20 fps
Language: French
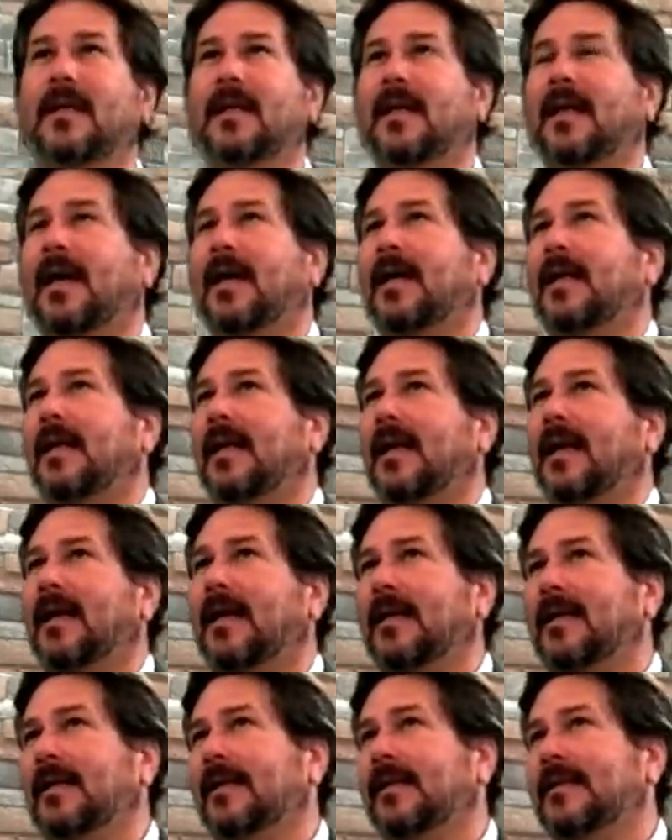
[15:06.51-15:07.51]

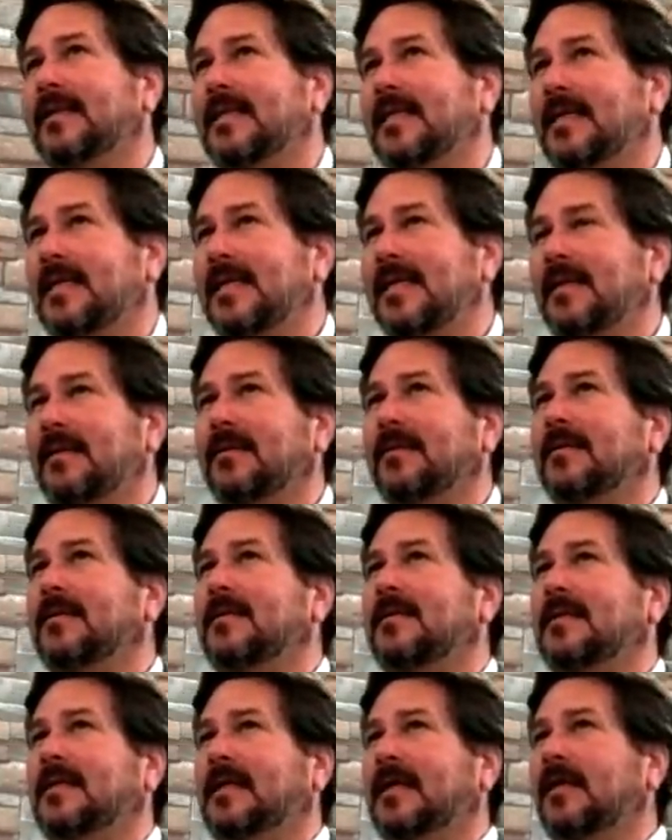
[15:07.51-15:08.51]

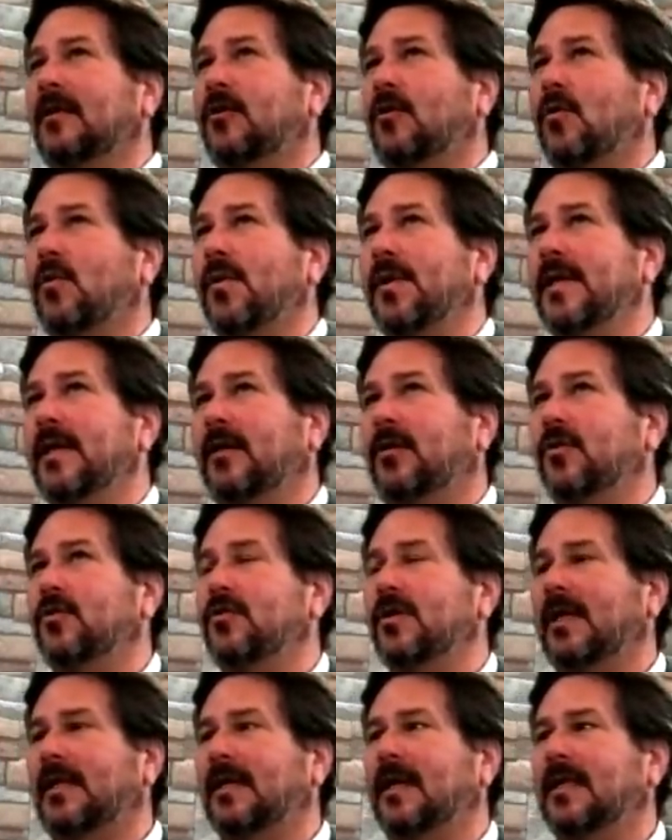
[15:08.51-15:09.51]
ce qu'il croyait que
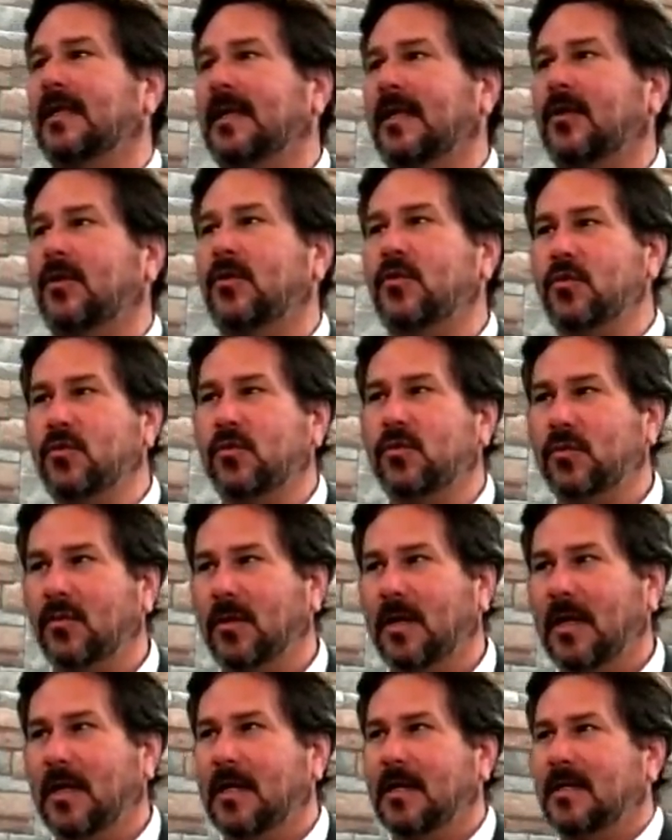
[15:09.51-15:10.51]
Dieu attendait de nous,
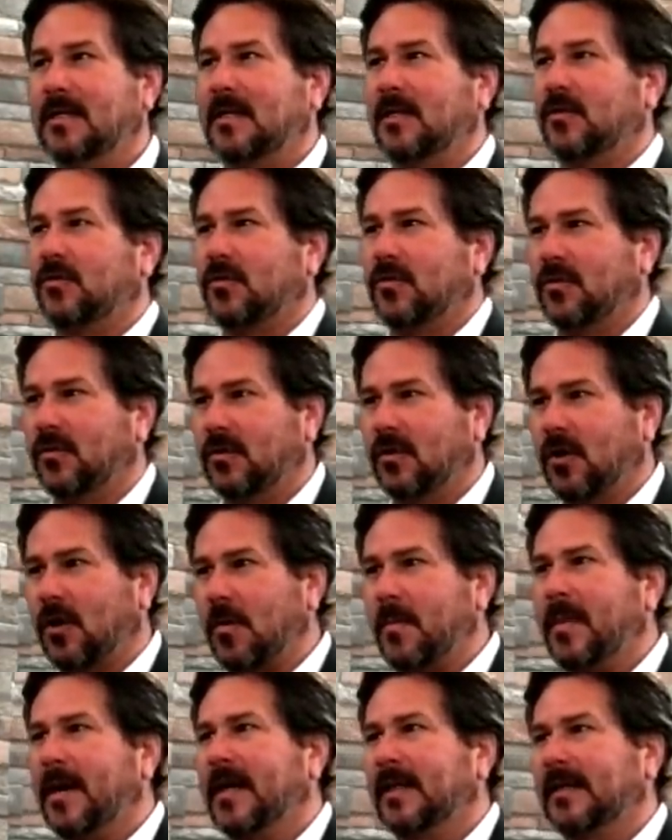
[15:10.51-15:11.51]
c'est une
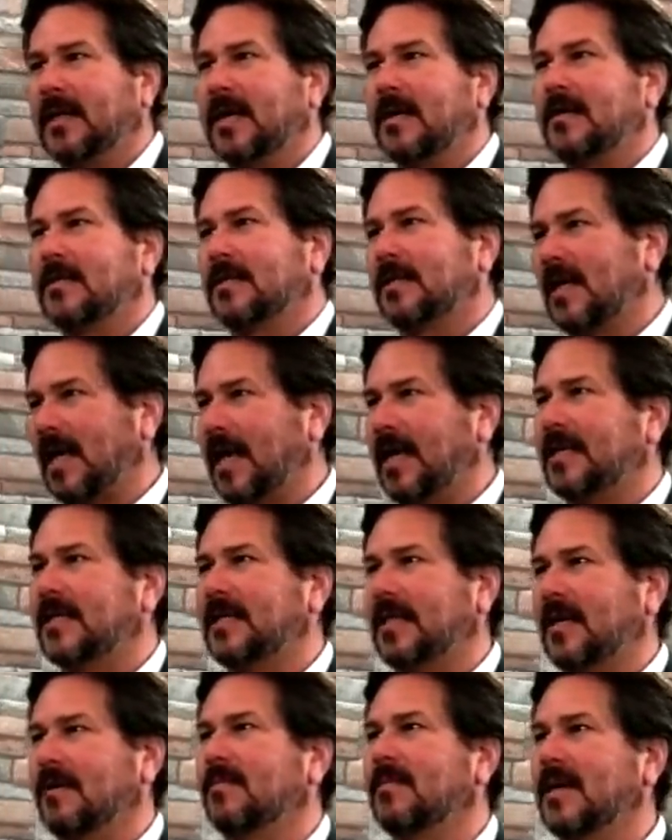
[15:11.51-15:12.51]
repentance
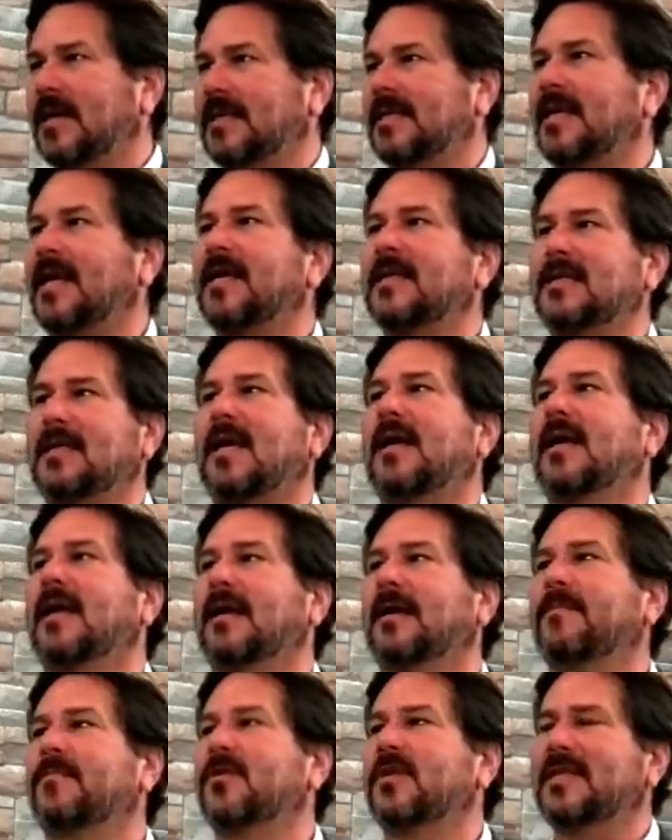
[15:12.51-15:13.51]
extrêmement sincère.
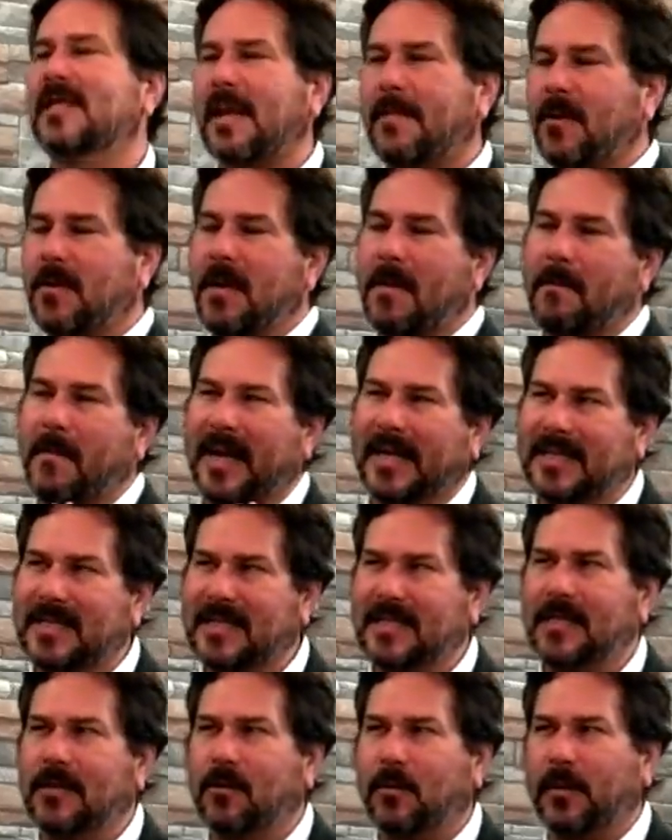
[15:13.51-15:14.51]
Ça, c'est la première
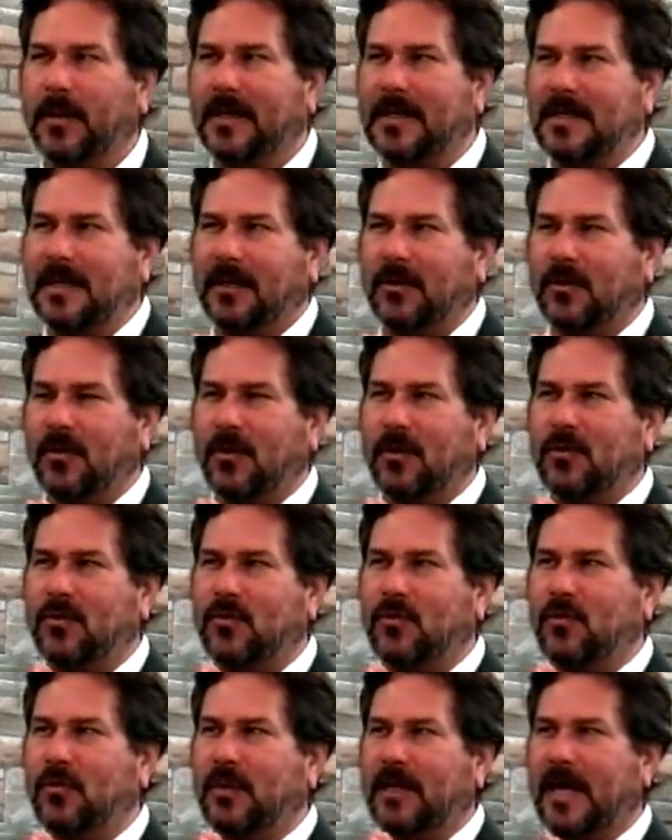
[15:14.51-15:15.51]
partie, on pourrait dire, de,
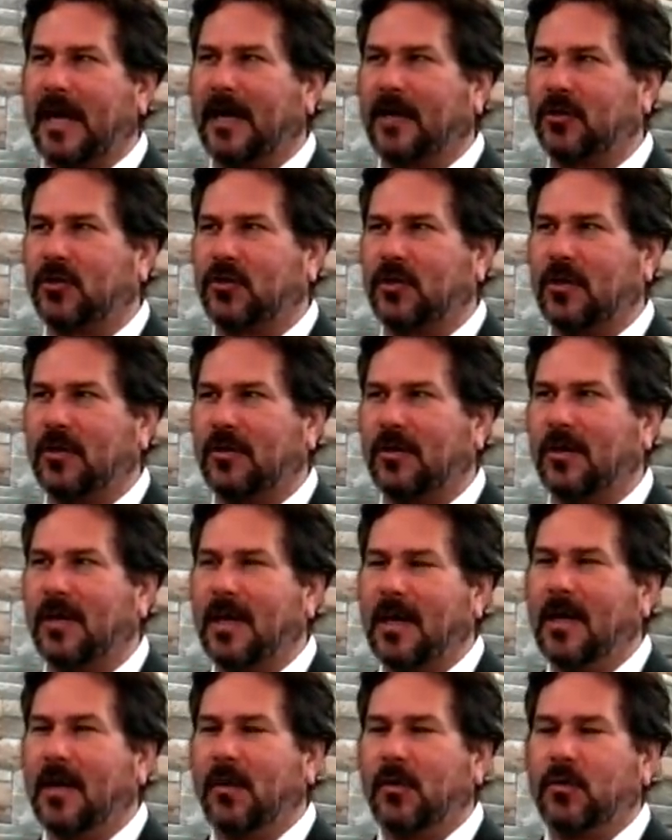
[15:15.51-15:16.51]
du Luther jeune, mm.
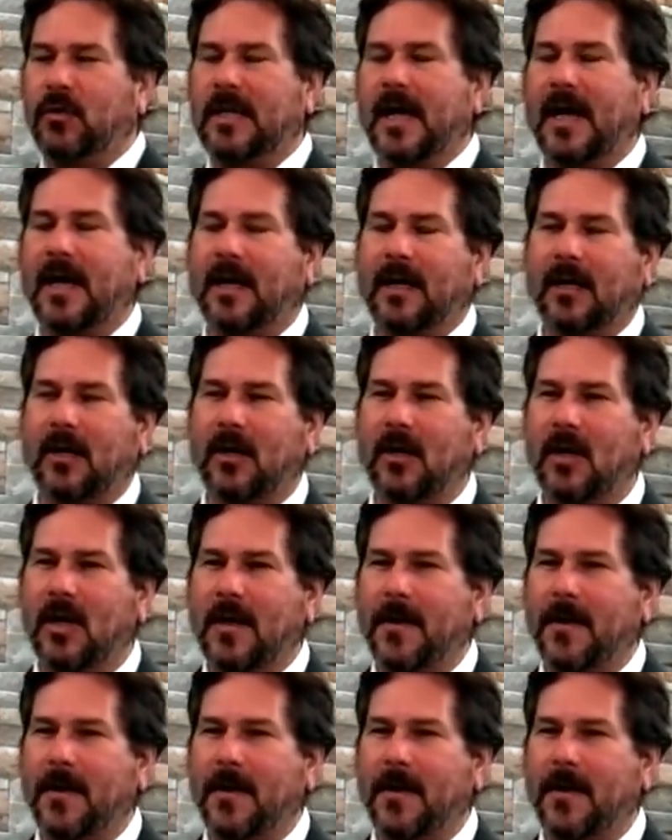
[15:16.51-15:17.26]
Luther